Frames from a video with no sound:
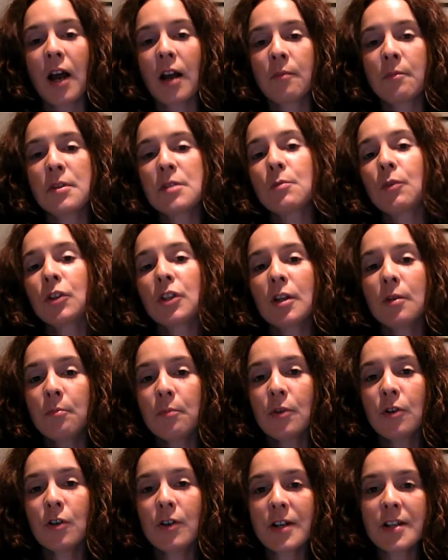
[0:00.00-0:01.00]
Al mismo
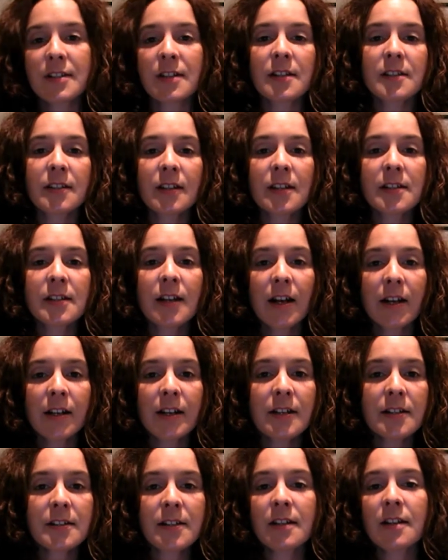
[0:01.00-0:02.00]
tiempo, estas tres
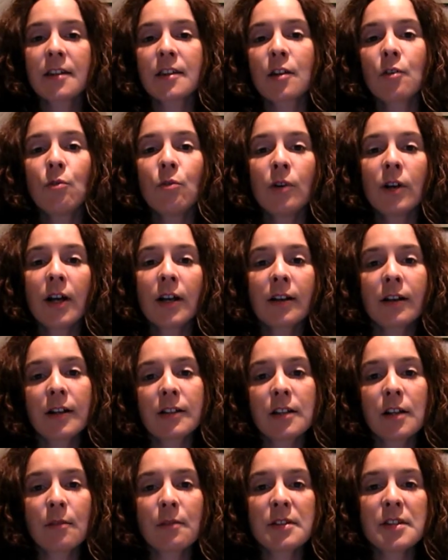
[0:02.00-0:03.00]
áreas se articulan
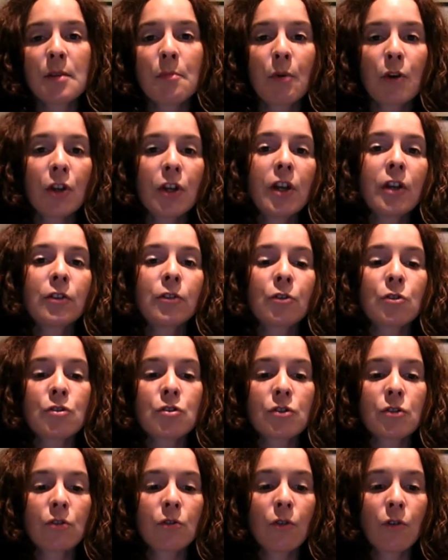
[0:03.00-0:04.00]
a través de
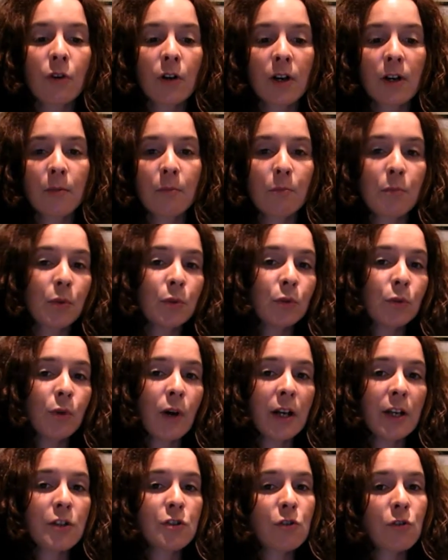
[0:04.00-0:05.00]
proyectos
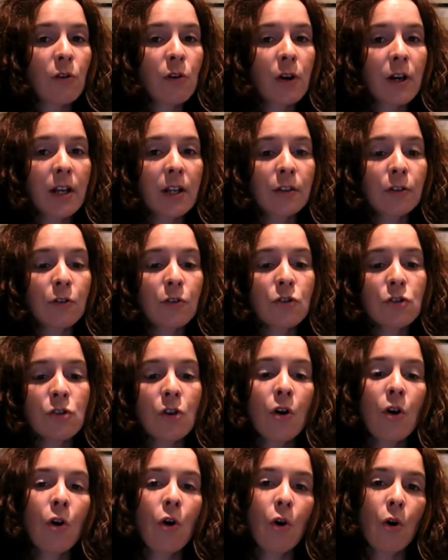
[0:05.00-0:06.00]
puntuales o
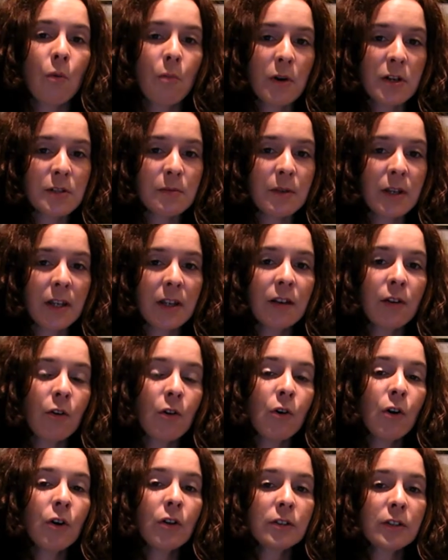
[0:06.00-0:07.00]
concretos o, más bien,
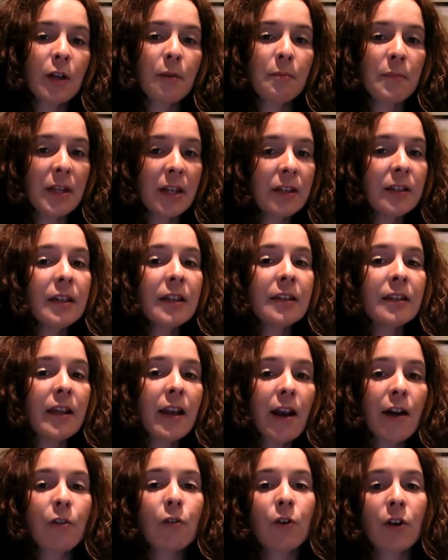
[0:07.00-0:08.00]
o también de
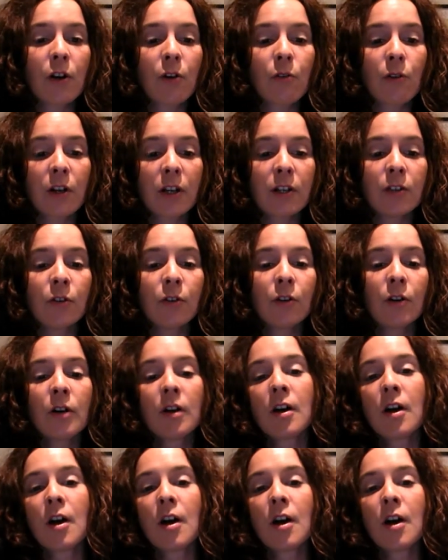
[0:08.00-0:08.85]
largo recorrido.